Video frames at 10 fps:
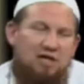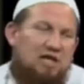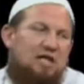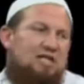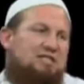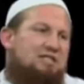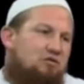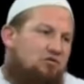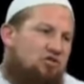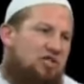Na klar, das ist
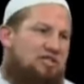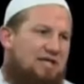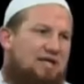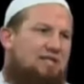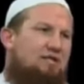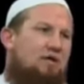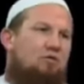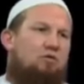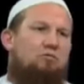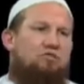natürlich der Satan
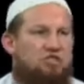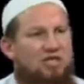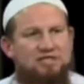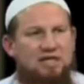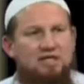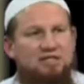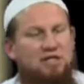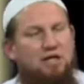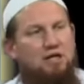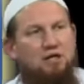auch, muss ich ganz ehrlich
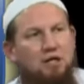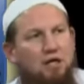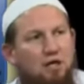sagen.